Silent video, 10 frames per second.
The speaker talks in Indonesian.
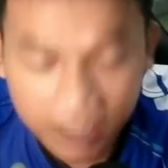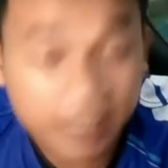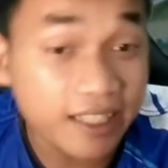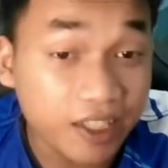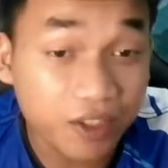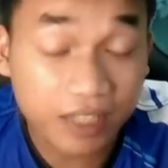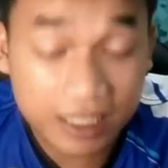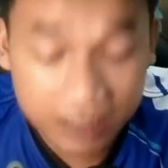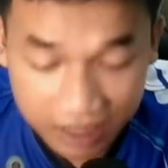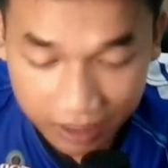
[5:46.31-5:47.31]
kalian tiruin
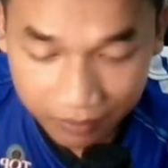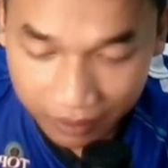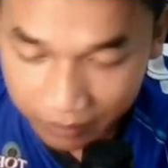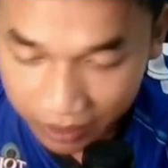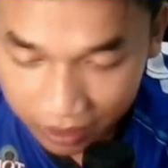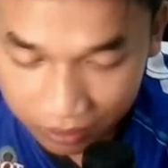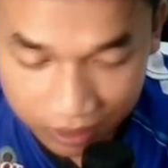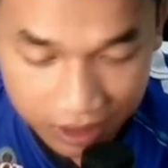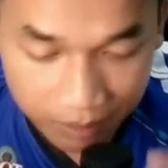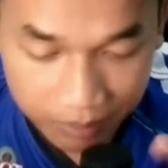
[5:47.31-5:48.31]
aja cara farming gitu
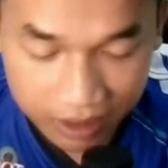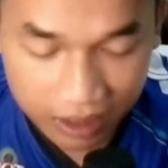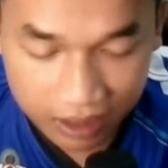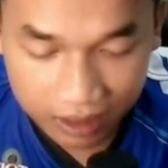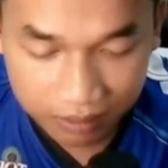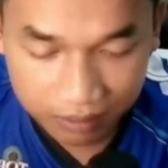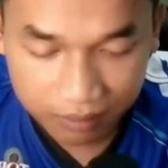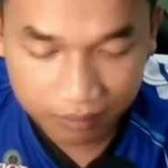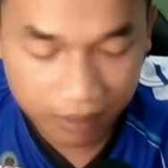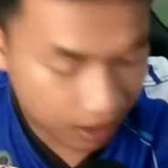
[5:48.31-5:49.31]
dijamin kalian
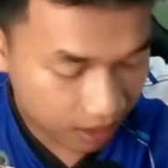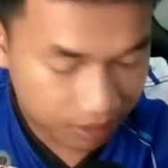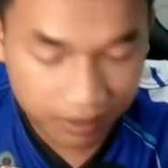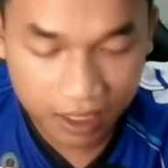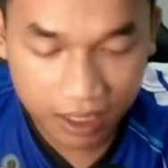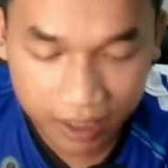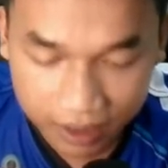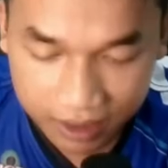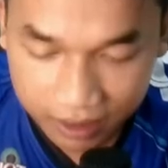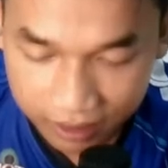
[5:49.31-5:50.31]
bakalan menang
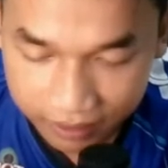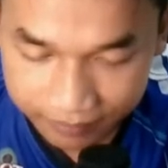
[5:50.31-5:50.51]
lane-nya sih.